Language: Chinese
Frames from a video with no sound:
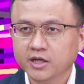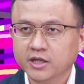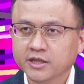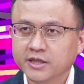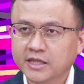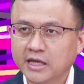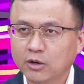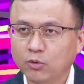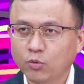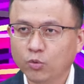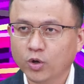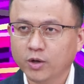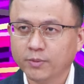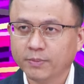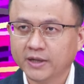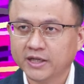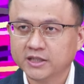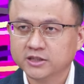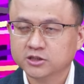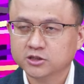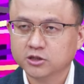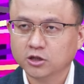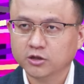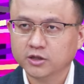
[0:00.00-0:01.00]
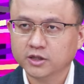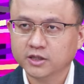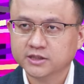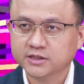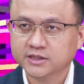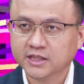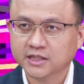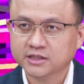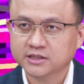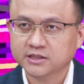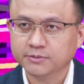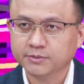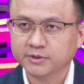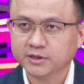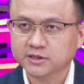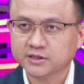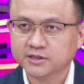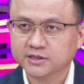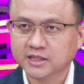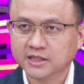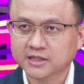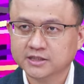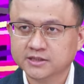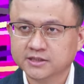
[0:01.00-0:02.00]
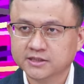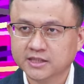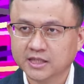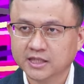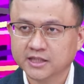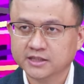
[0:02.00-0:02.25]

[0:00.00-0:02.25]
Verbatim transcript: 那尾盘之后呢，才这边站上